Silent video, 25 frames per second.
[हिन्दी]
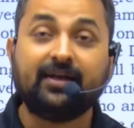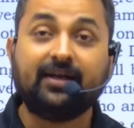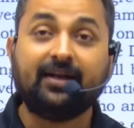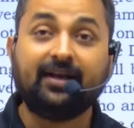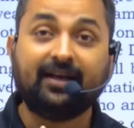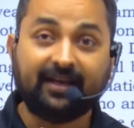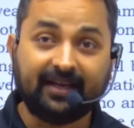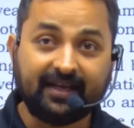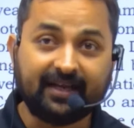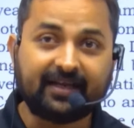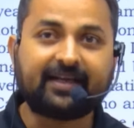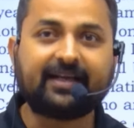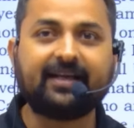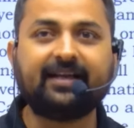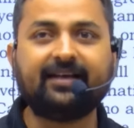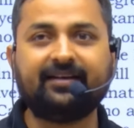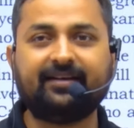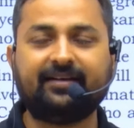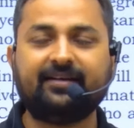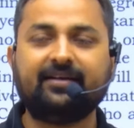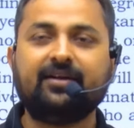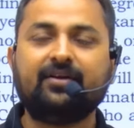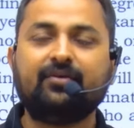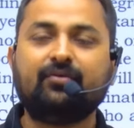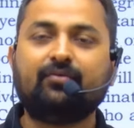
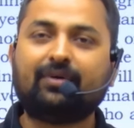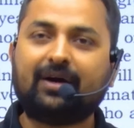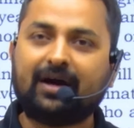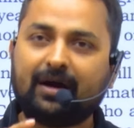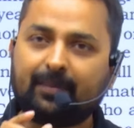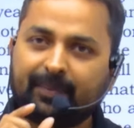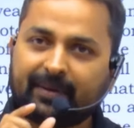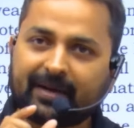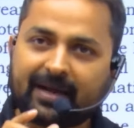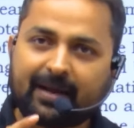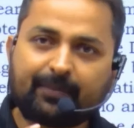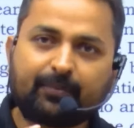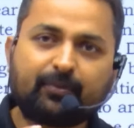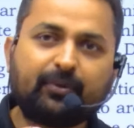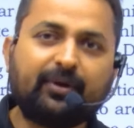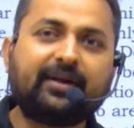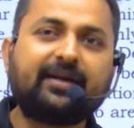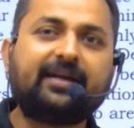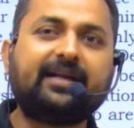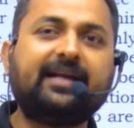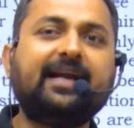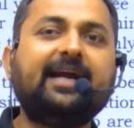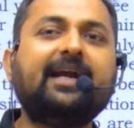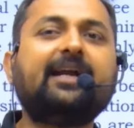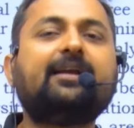लेकिन वहां पर आपको
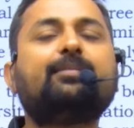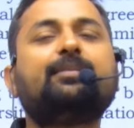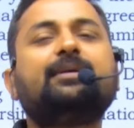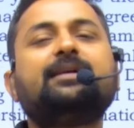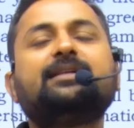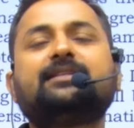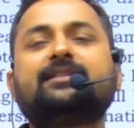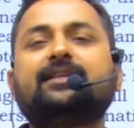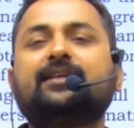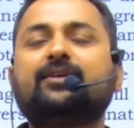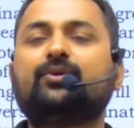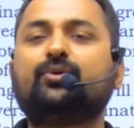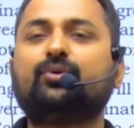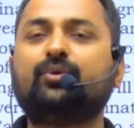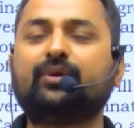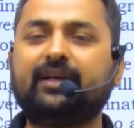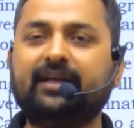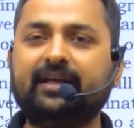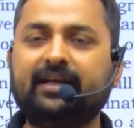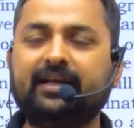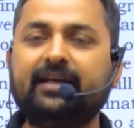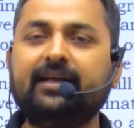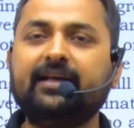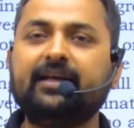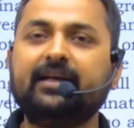एक डेट मेंशन
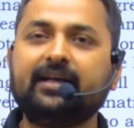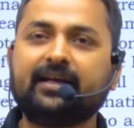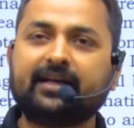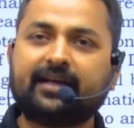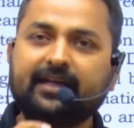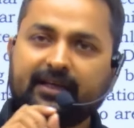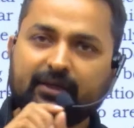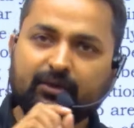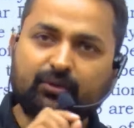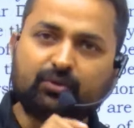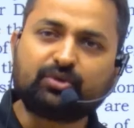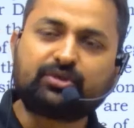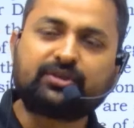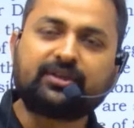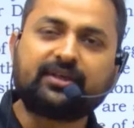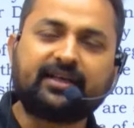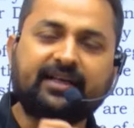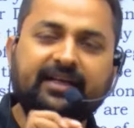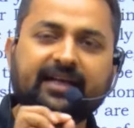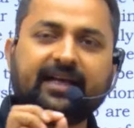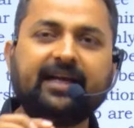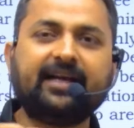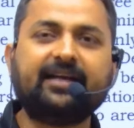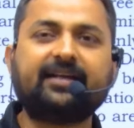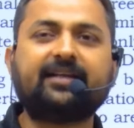होगी कि उस
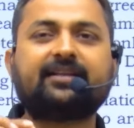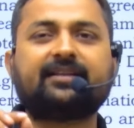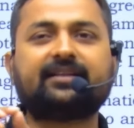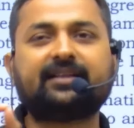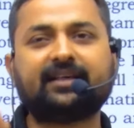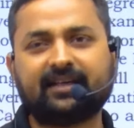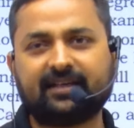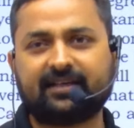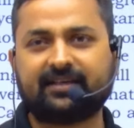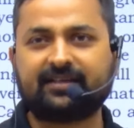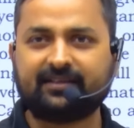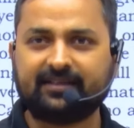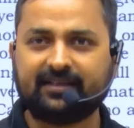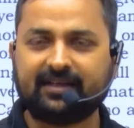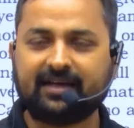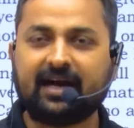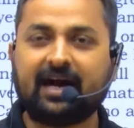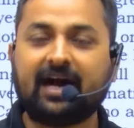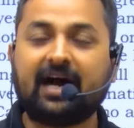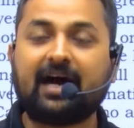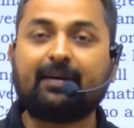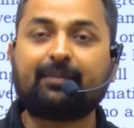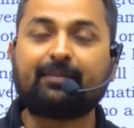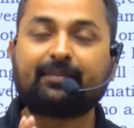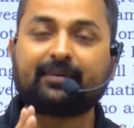डेट तक
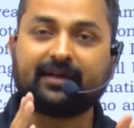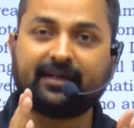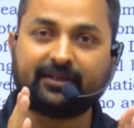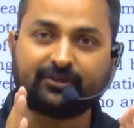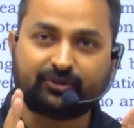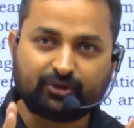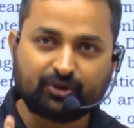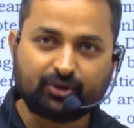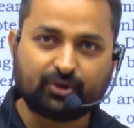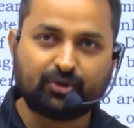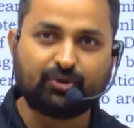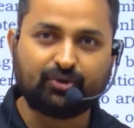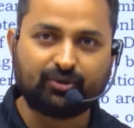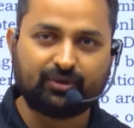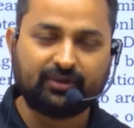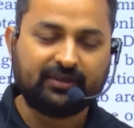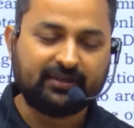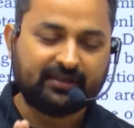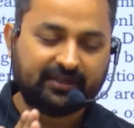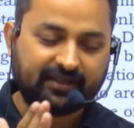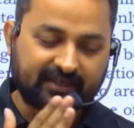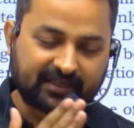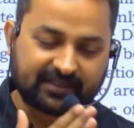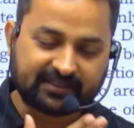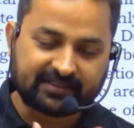आपका जो
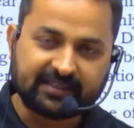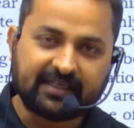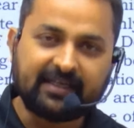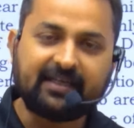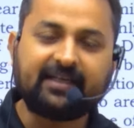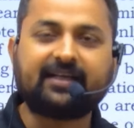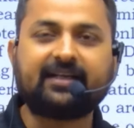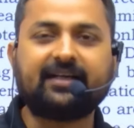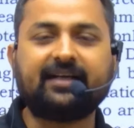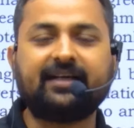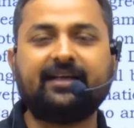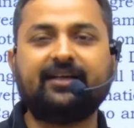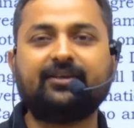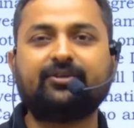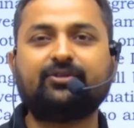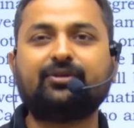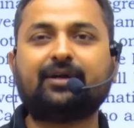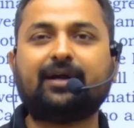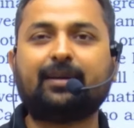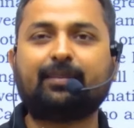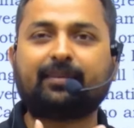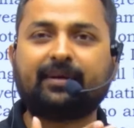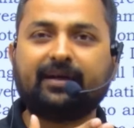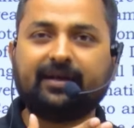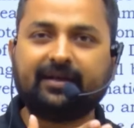रिजल्ट है जो
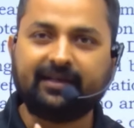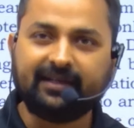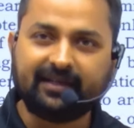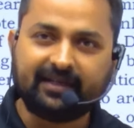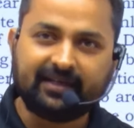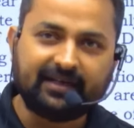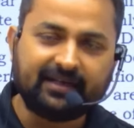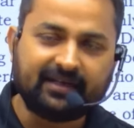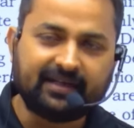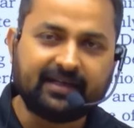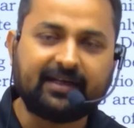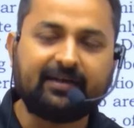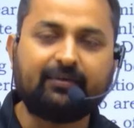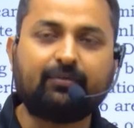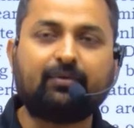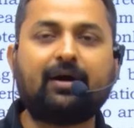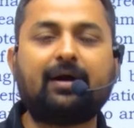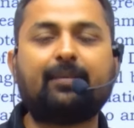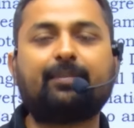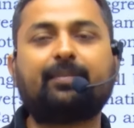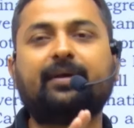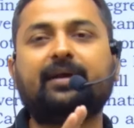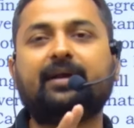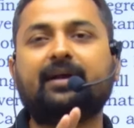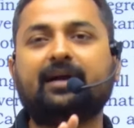आपकी डिग्री है वो
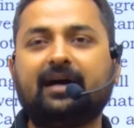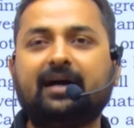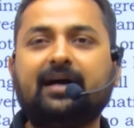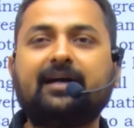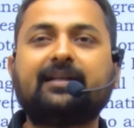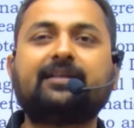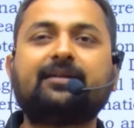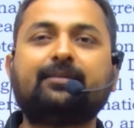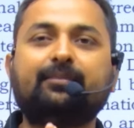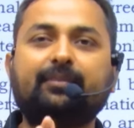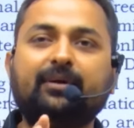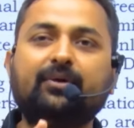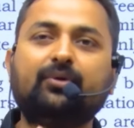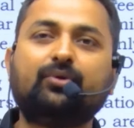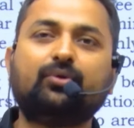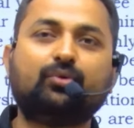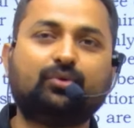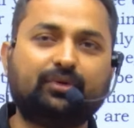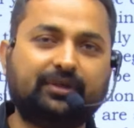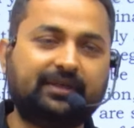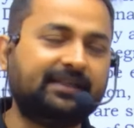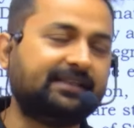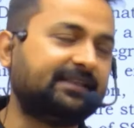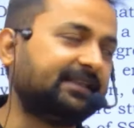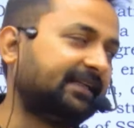आपके हाथ में
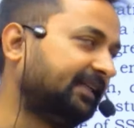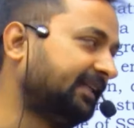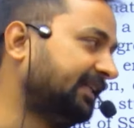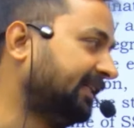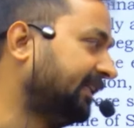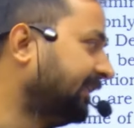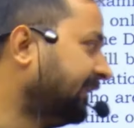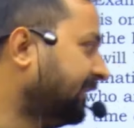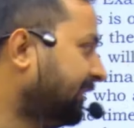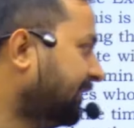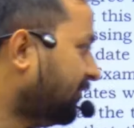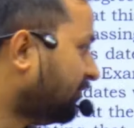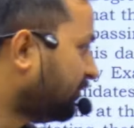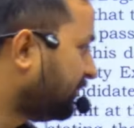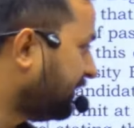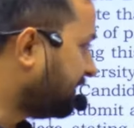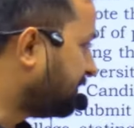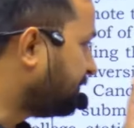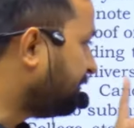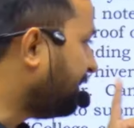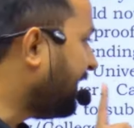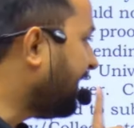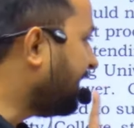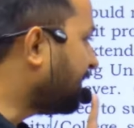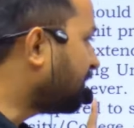होनी चाहिए तो
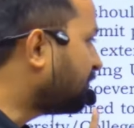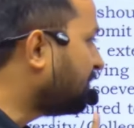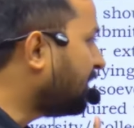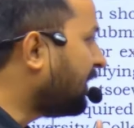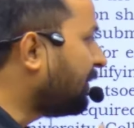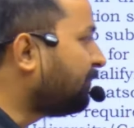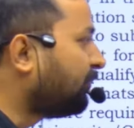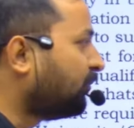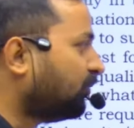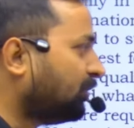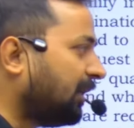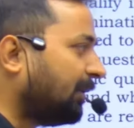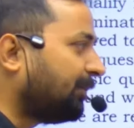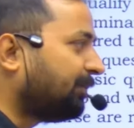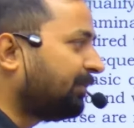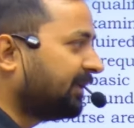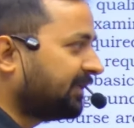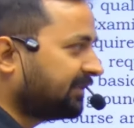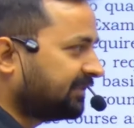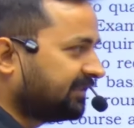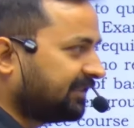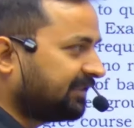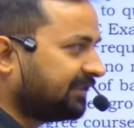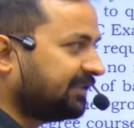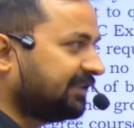इस बात को आप पूरा
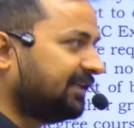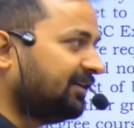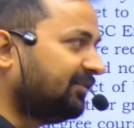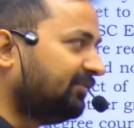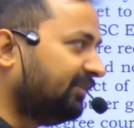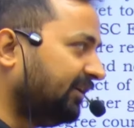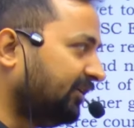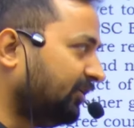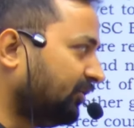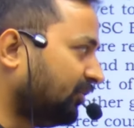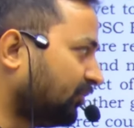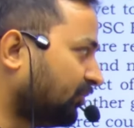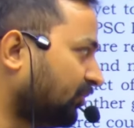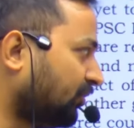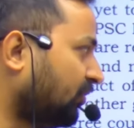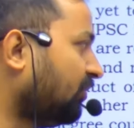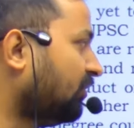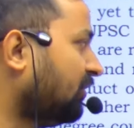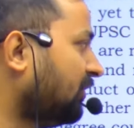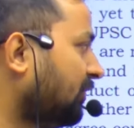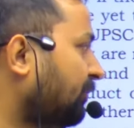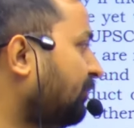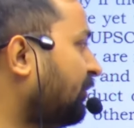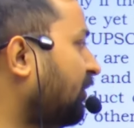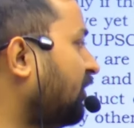पढ़ सकते हैं वीडियो को
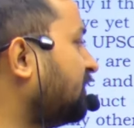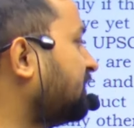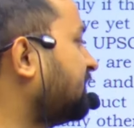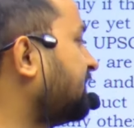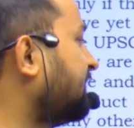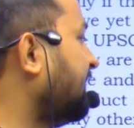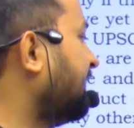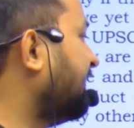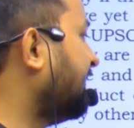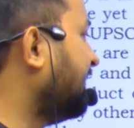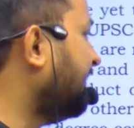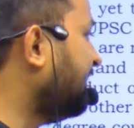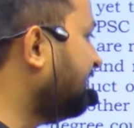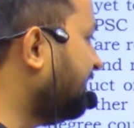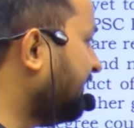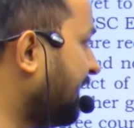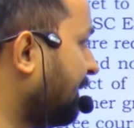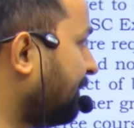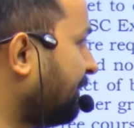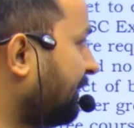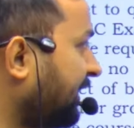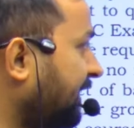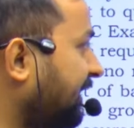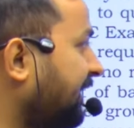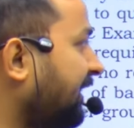पॉज करके
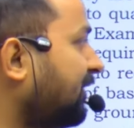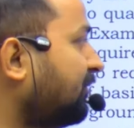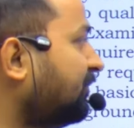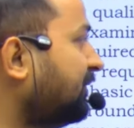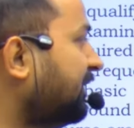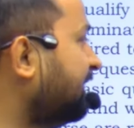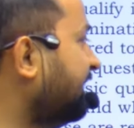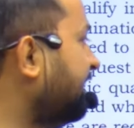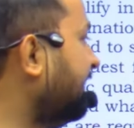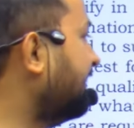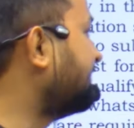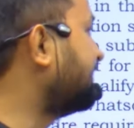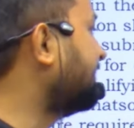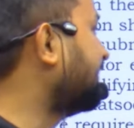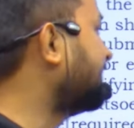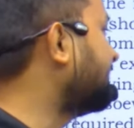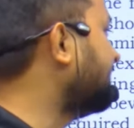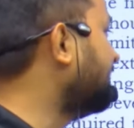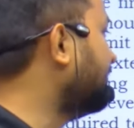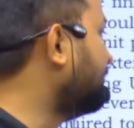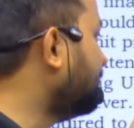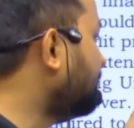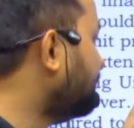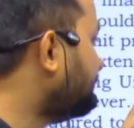यहाँ पे लिखा हुआ देख सकते हो